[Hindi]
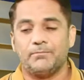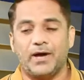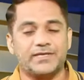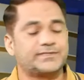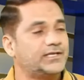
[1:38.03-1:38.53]

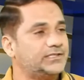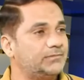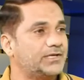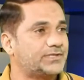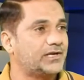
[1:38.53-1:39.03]
पाकिस्तान
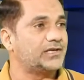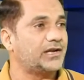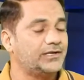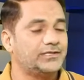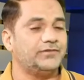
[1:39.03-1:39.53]
टीम के स्ट्रगल
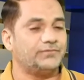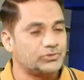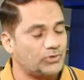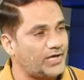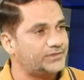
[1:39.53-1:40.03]
करने की
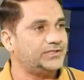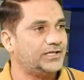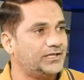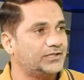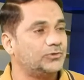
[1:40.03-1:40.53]
वजूहत ये
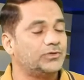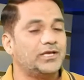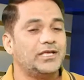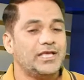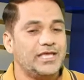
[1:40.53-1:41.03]
हैं क्योंकि
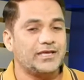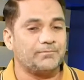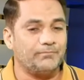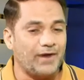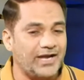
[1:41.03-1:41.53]
एक
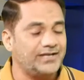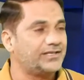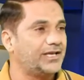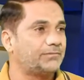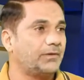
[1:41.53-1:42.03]
माइंड
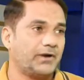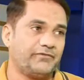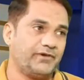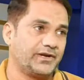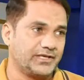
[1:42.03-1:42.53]
गैप का बड़ा
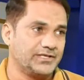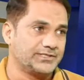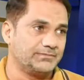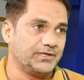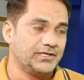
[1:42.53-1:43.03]
फ़र्क है
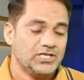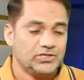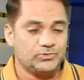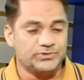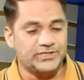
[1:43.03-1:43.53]
इसमें
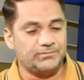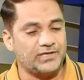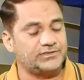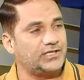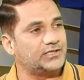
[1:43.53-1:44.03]
दूसरी
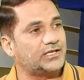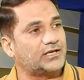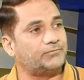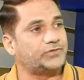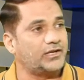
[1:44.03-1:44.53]
बात यह है कि
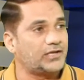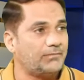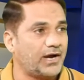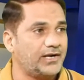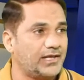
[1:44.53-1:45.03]
कप्तान का
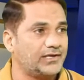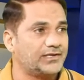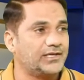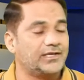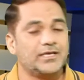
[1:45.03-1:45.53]
माइंड अलग
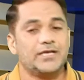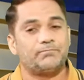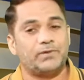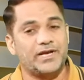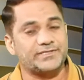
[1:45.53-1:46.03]
है
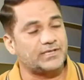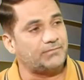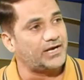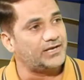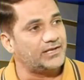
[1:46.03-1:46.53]
प्लेयर्स का
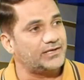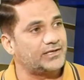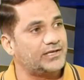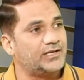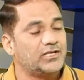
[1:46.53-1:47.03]
माइंड अलग
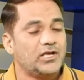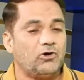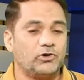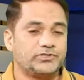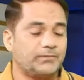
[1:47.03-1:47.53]
है
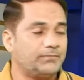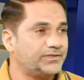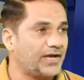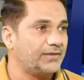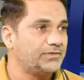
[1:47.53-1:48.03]
और जब
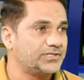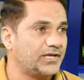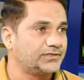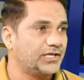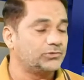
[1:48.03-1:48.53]
मैदान में
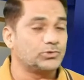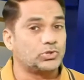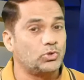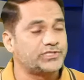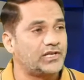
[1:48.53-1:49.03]
जाते हैं तो
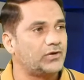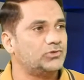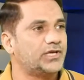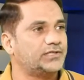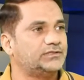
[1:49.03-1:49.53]
सोच अलग हो
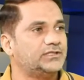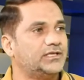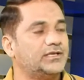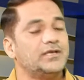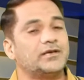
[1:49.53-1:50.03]
जाती
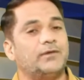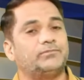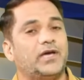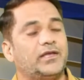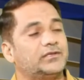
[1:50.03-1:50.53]
है
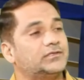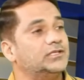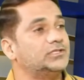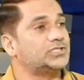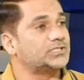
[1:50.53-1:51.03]
कप्तान
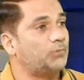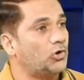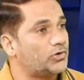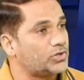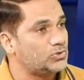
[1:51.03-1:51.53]
जिस
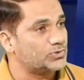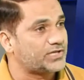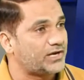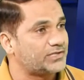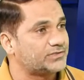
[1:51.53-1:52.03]
बॉलर को यूज़
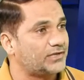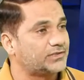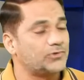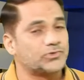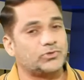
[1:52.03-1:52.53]
करना
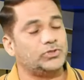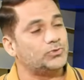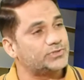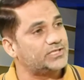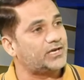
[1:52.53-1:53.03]
चाहता है उसको
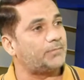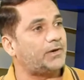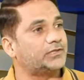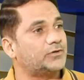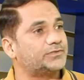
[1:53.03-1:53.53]
यूज़ नहीं कर
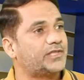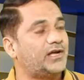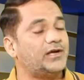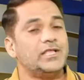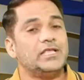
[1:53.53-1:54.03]
पाता उस
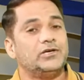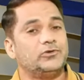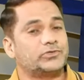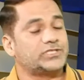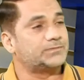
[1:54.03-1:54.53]
तरह
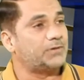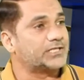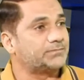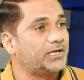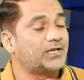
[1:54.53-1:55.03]
और जिस
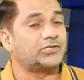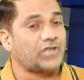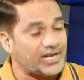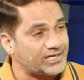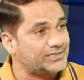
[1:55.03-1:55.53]
बैट्समैन का
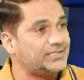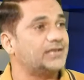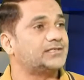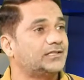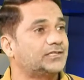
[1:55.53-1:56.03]
टारगेट किया
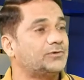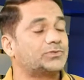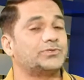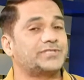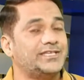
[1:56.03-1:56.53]
जाता है
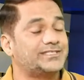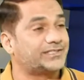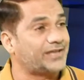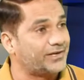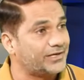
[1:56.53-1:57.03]
उसको सही से
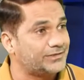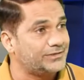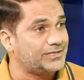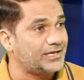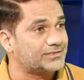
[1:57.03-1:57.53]
टारगेट
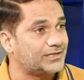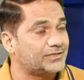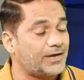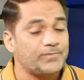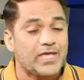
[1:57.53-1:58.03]
नहीं किया
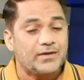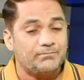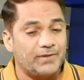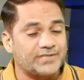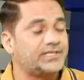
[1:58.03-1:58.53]
जाता
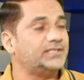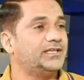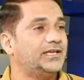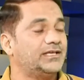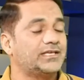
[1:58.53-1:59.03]
मकसद
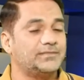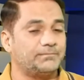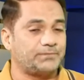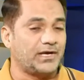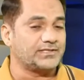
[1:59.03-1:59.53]
ये है कि
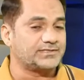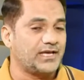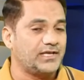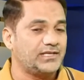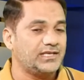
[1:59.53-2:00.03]

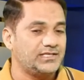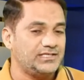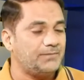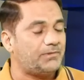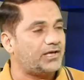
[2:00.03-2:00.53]
पाकिस्तान ने
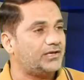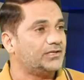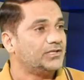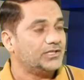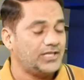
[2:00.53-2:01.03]
ये बड़ा
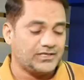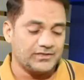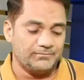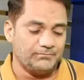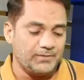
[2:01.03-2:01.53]
एक मैं